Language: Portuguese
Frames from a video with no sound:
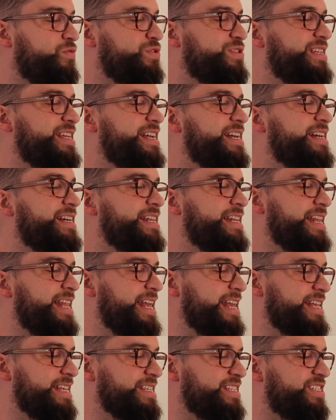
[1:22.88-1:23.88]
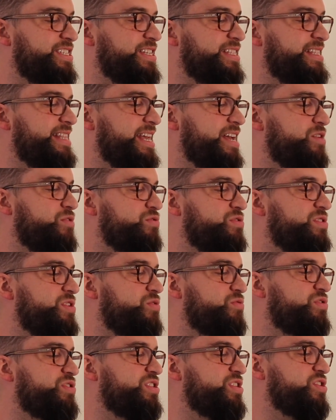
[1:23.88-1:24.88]
vos enganeis, de Deus
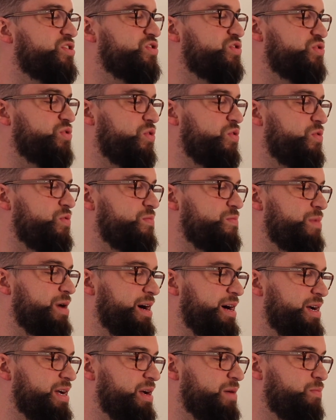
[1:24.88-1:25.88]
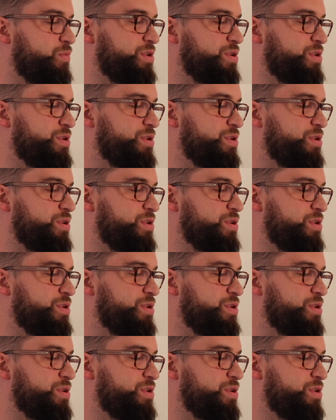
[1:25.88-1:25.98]
não se zomba,